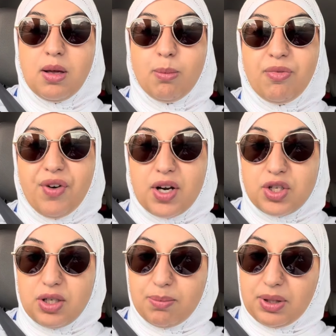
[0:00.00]

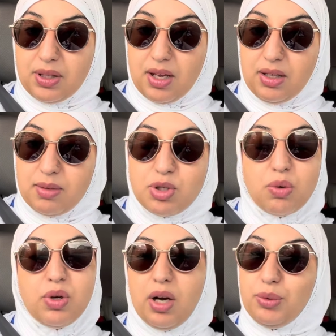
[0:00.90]
مفرشين بطانية
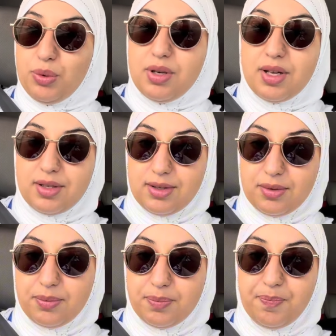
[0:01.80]
مشاو يعاونوا الناس
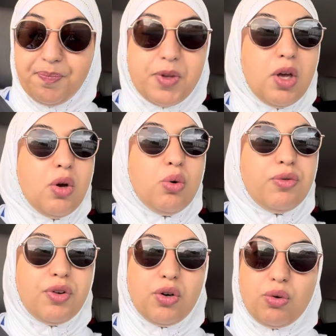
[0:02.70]

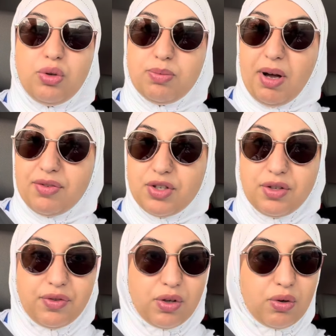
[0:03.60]
وفرقوا ما عرفش شنو
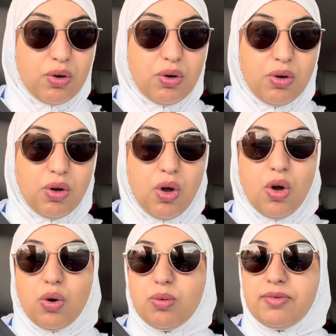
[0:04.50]
يفرقوا
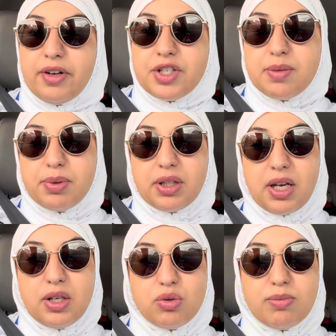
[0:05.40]
ومفرشين
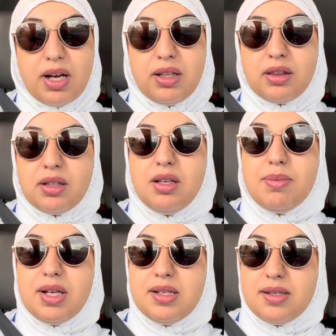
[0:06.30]
بطانيات ومغيطين
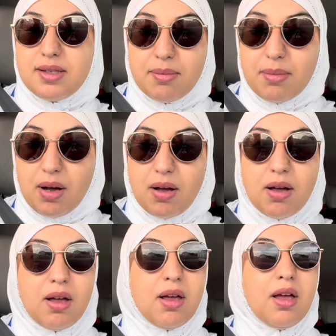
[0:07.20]
بايتين تما
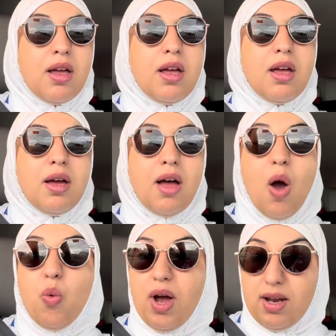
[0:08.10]

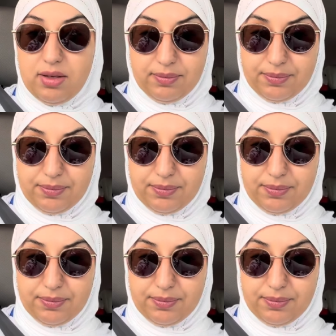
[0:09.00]
اولا